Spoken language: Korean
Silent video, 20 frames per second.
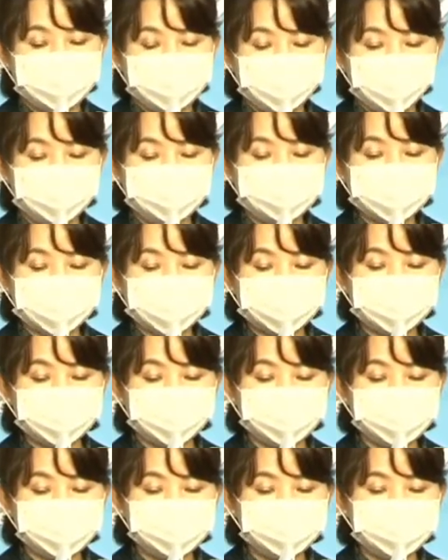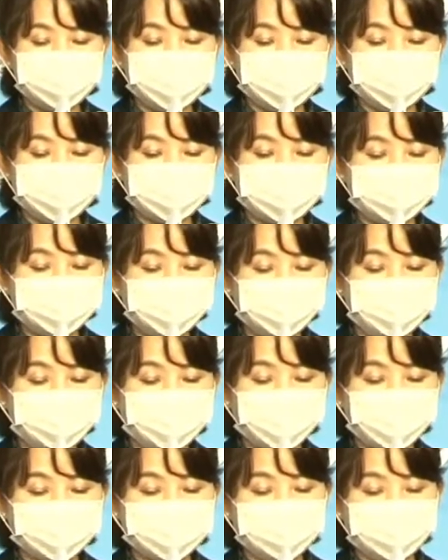검찰이 더 쉬운 혐의를
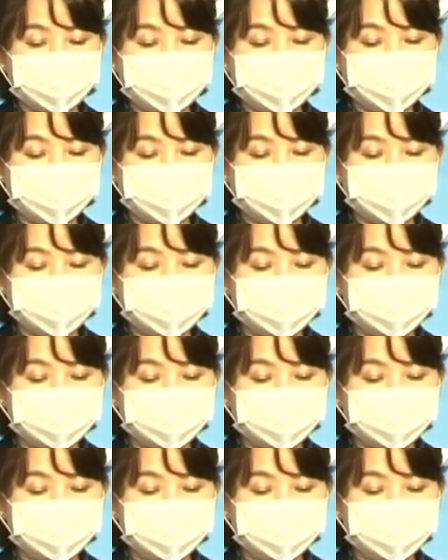소명한다면서